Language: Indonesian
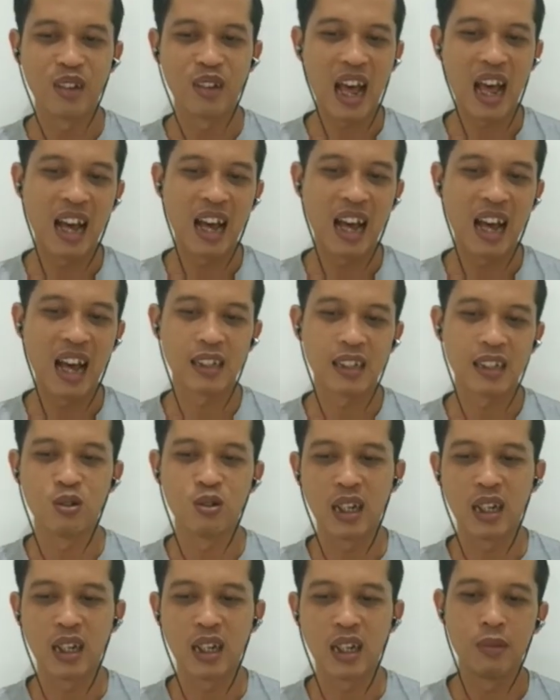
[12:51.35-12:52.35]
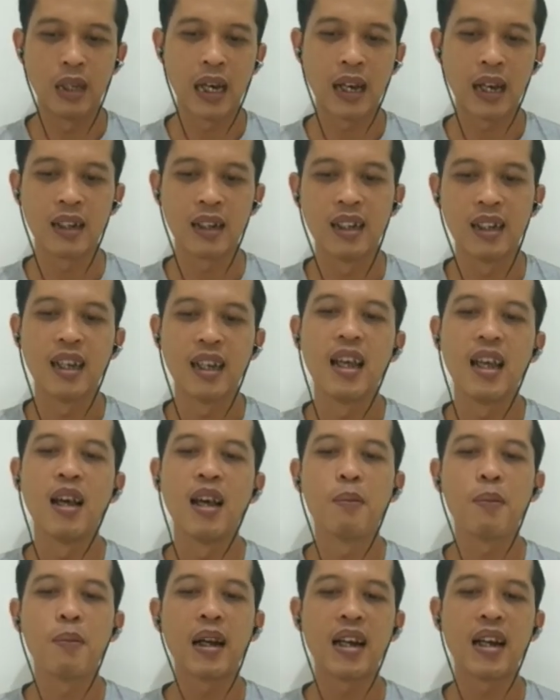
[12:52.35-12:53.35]
angka satunya kelebihan.
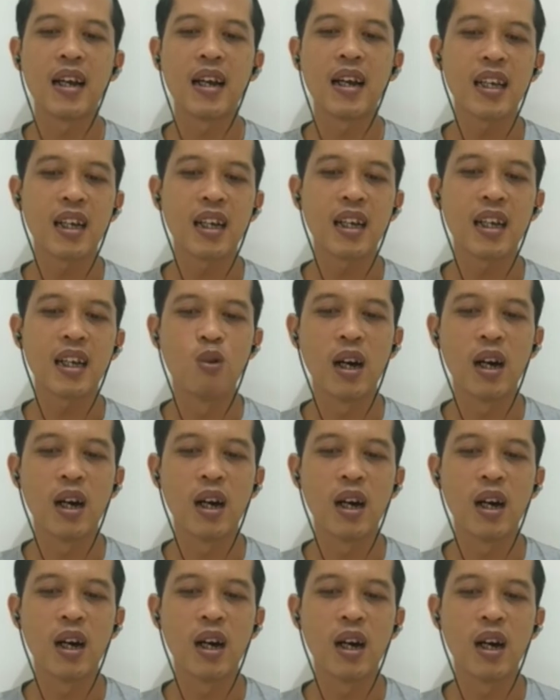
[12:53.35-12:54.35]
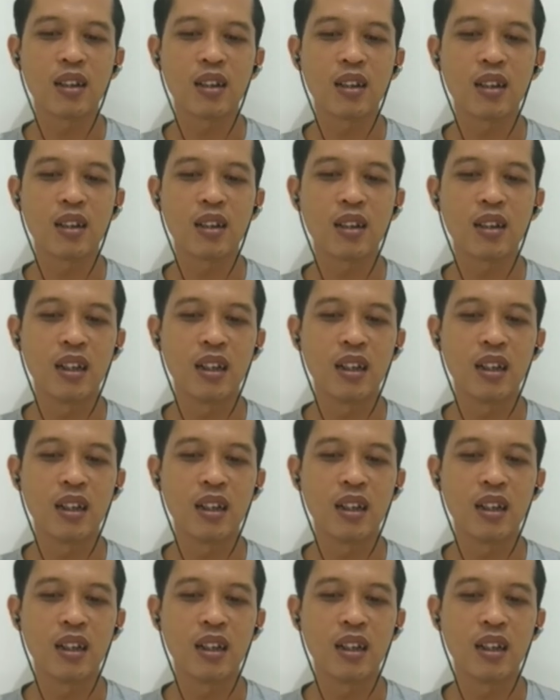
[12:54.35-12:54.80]
Pada ayat 2.1.2.3,